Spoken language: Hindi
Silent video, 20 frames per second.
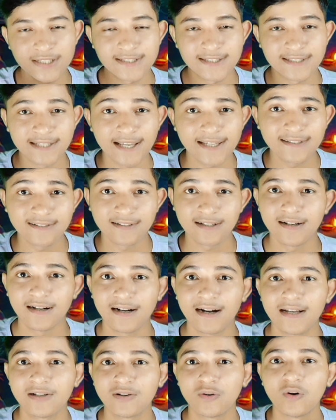तो बस यही था
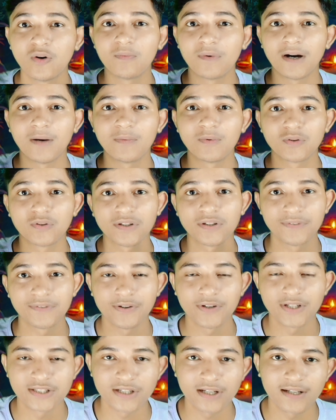आई होप आप लोग को ये
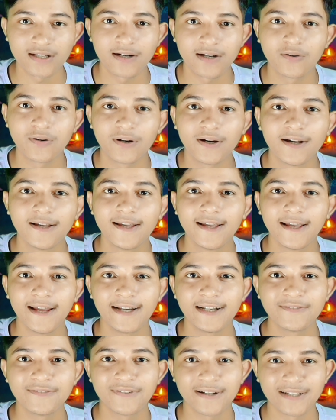वीडियो अच्छा लगा होगा एंड